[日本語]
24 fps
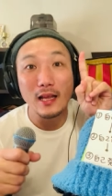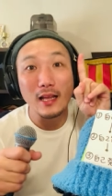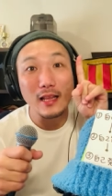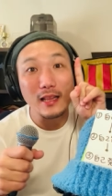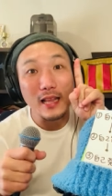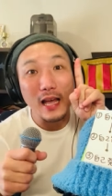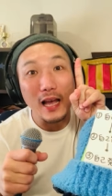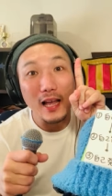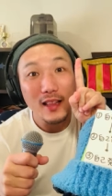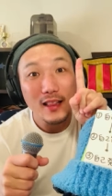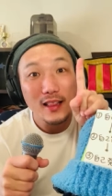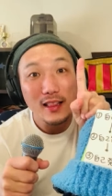
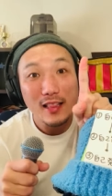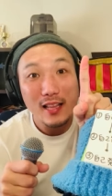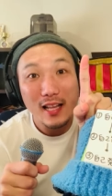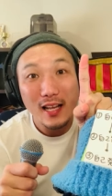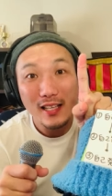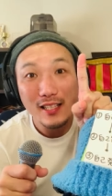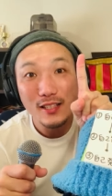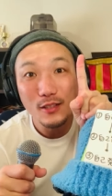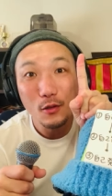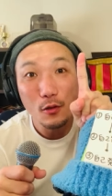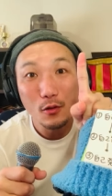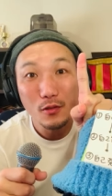たった
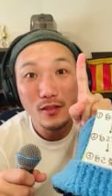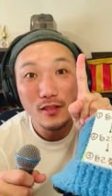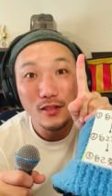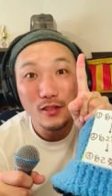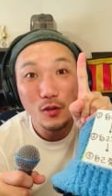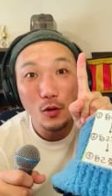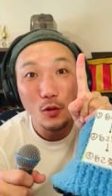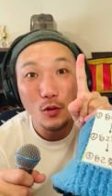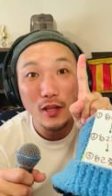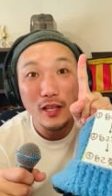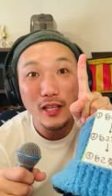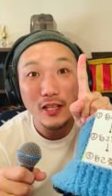一つ
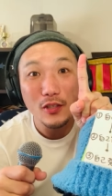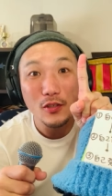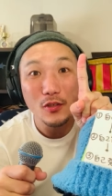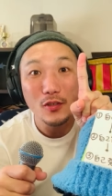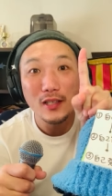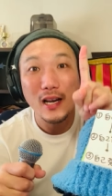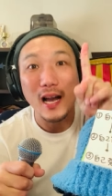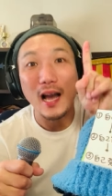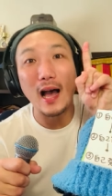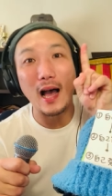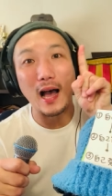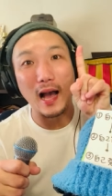の理由
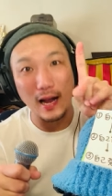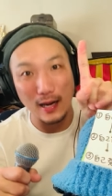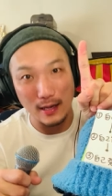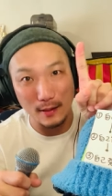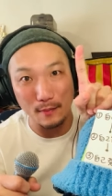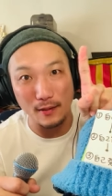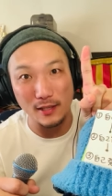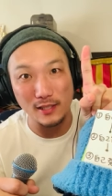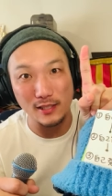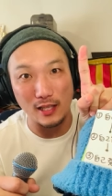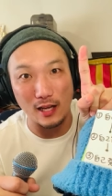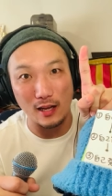があり
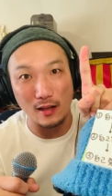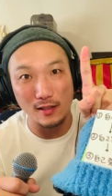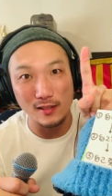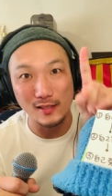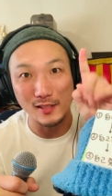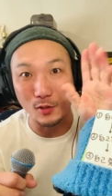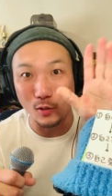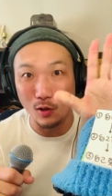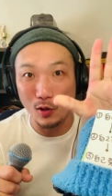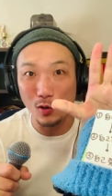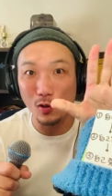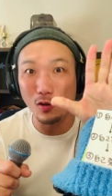ました。
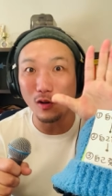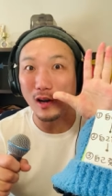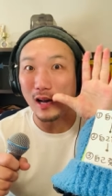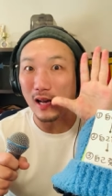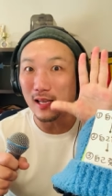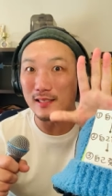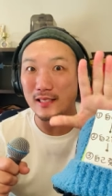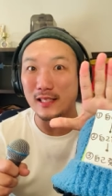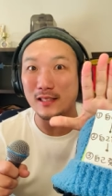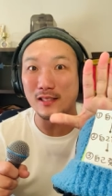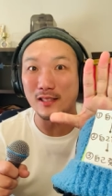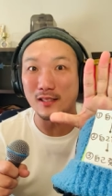それを解
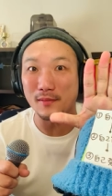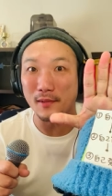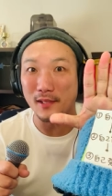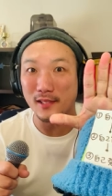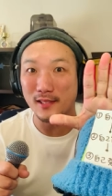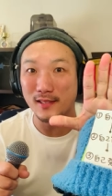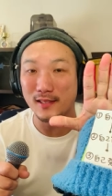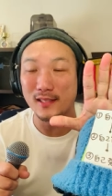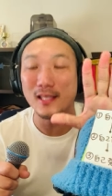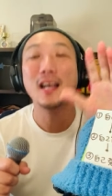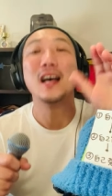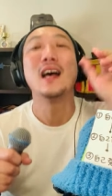説します。